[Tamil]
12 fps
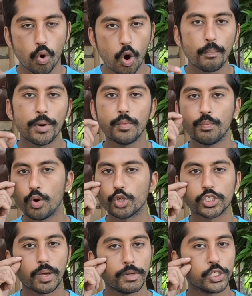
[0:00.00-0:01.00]
ஓப்பன்
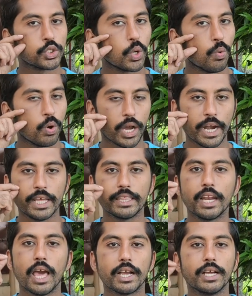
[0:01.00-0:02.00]
போர்ஸ் அப்படின்னு சொல்லுவோம்
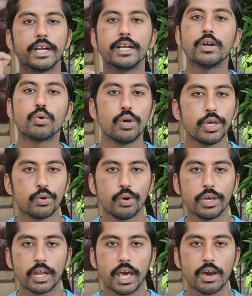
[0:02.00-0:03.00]
கன்னத்துல அங்கங்க குழி
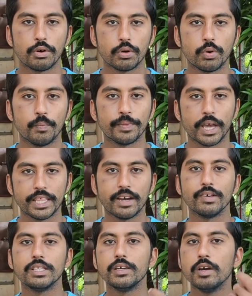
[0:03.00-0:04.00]
குழிகளா இருக்கும்
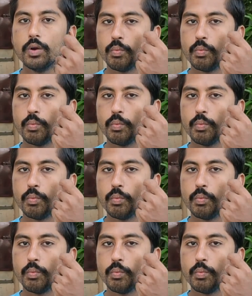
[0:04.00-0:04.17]
அதாவது